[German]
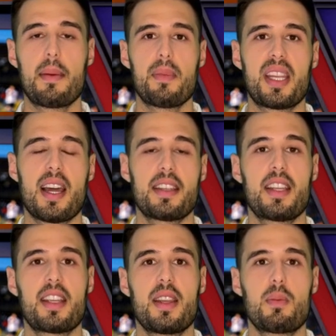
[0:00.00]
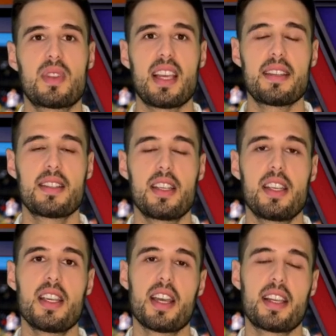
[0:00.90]
haben bekannt gegeben, dass sie
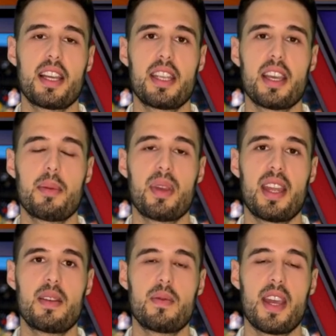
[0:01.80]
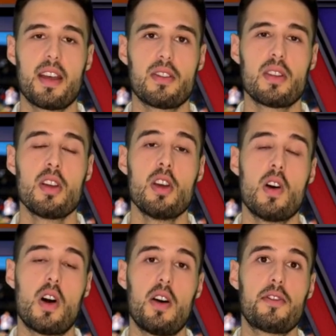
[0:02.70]
ihre Karriere beenden werden.
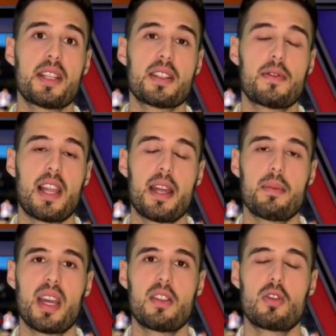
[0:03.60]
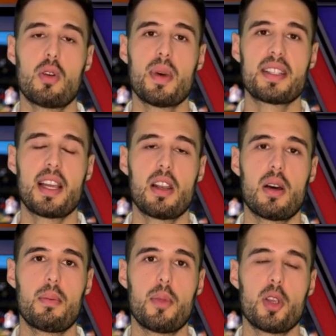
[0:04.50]
Offensive Lineman Thomas
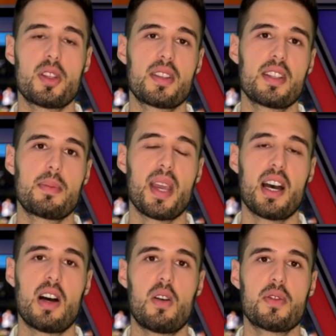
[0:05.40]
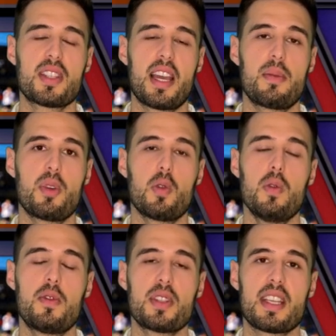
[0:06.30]
Heller möchte sich mehr auf seinen
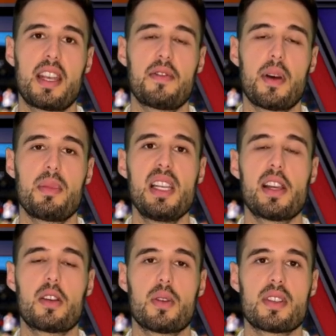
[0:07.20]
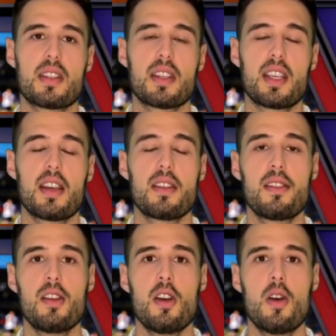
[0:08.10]
Beruf und seine Familie
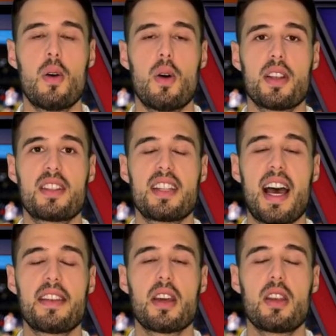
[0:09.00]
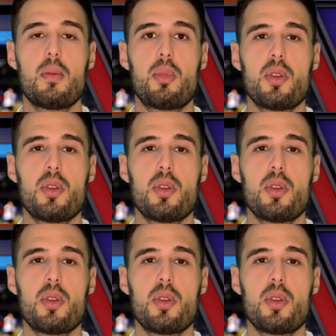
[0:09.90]
konzentrieren. Und die anderen im